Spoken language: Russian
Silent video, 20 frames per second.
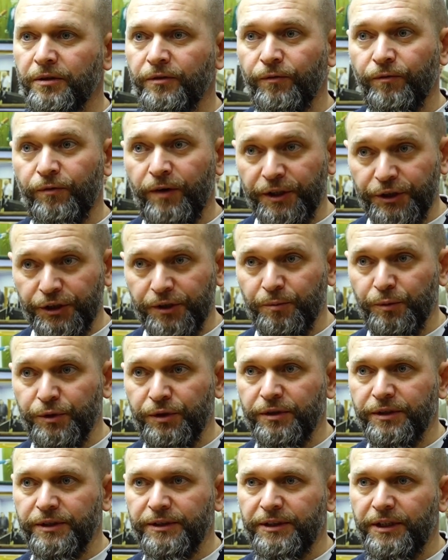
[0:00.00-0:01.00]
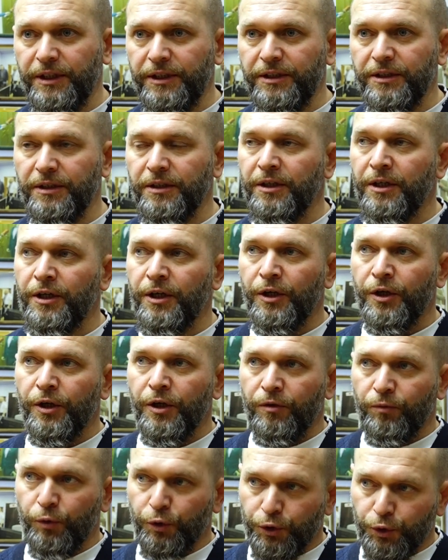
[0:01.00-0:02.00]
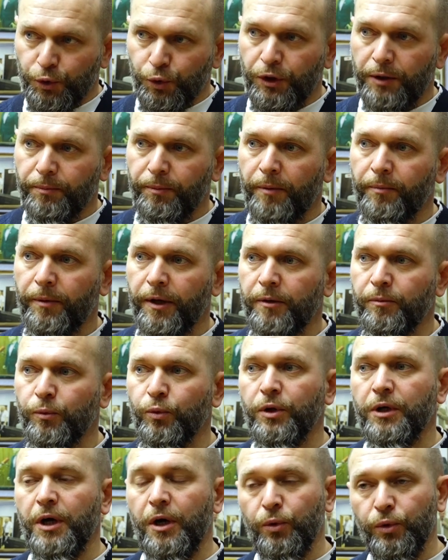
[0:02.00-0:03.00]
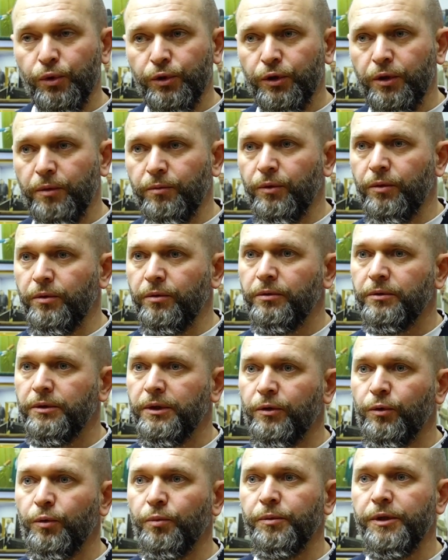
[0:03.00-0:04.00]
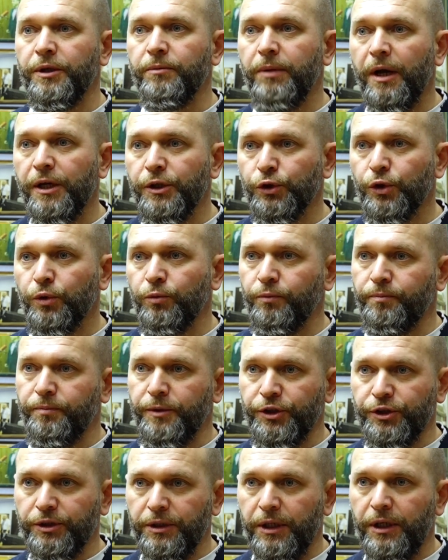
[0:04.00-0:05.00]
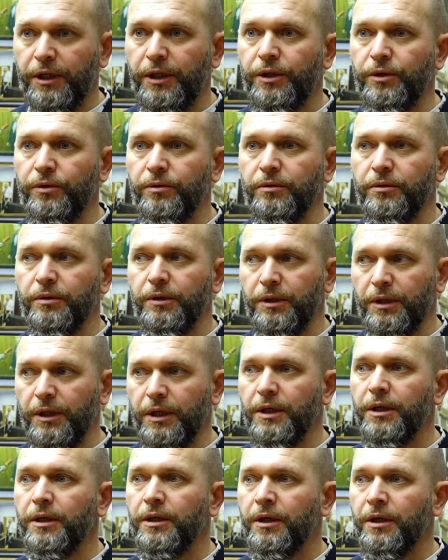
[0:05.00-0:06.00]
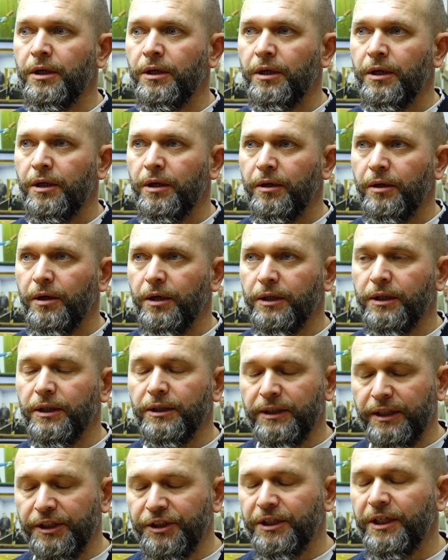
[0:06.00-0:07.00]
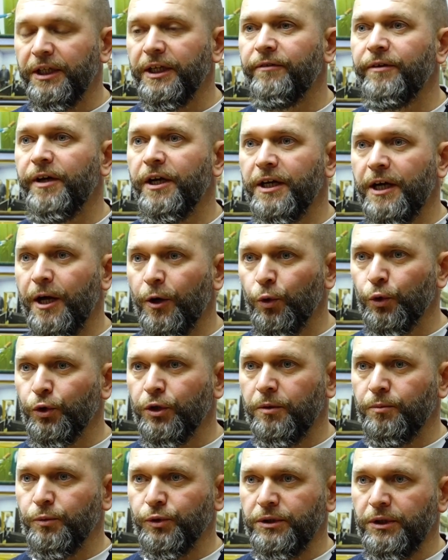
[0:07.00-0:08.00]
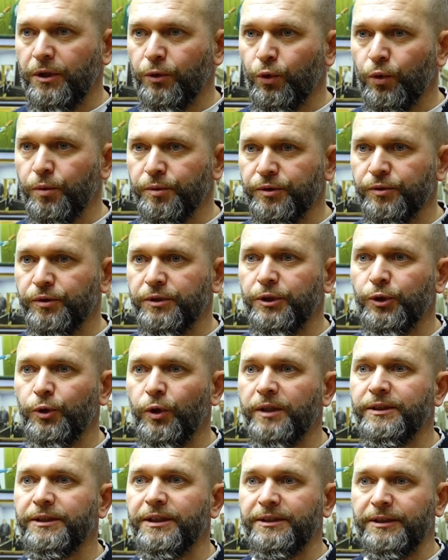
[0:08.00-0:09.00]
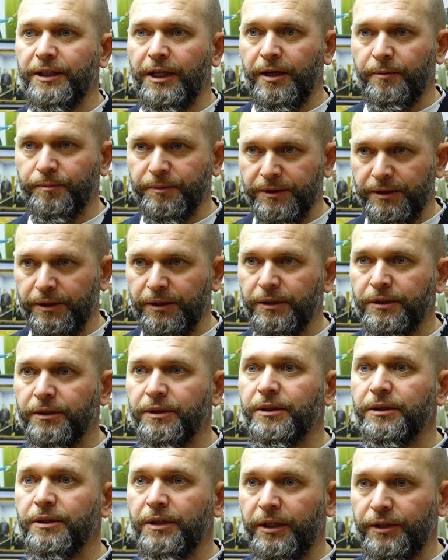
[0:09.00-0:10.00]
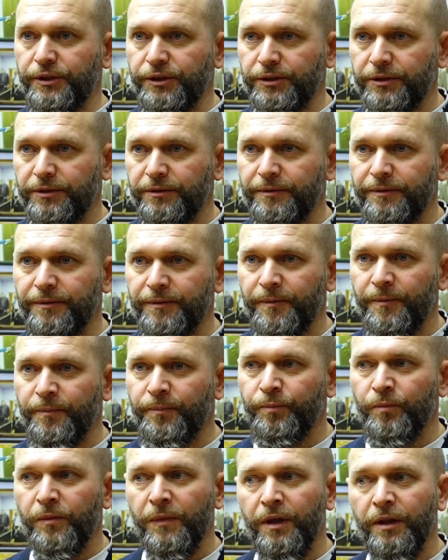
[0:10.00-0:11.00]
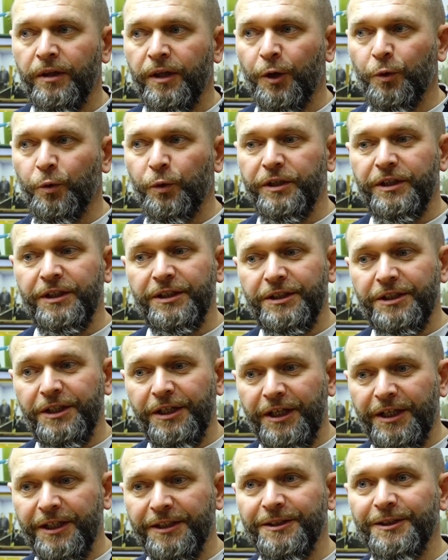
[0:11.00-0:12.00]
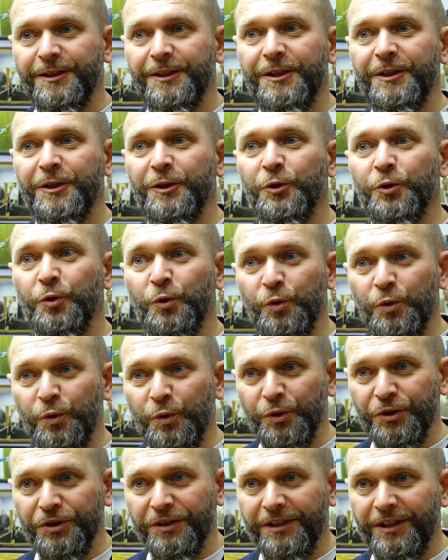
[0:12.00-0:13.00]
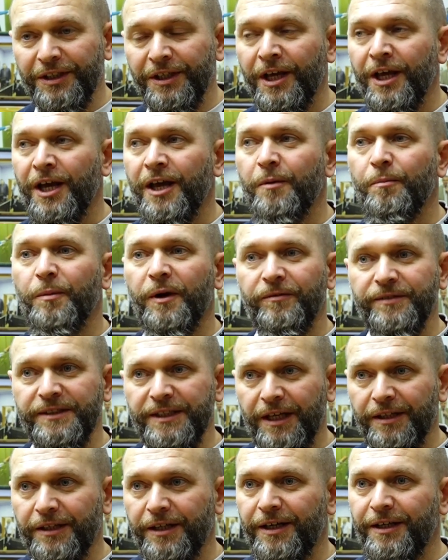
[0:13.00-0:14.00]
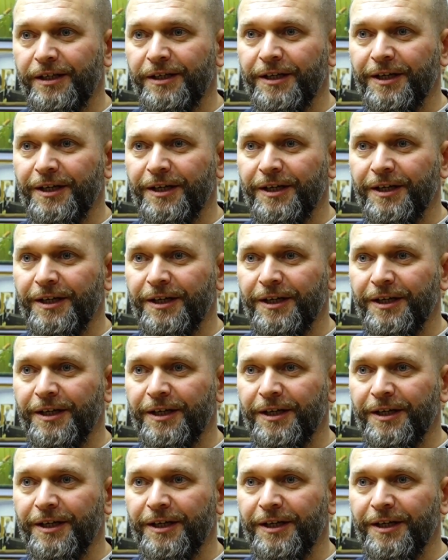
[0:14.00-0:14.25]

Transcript: в вашем университете, вот судя по моему короткому, такому небольшому впечатлению, да, а, точнее говоря, короткому знакомству, ситуация обстоит иначе. Такой интересный, дружный, профессиональный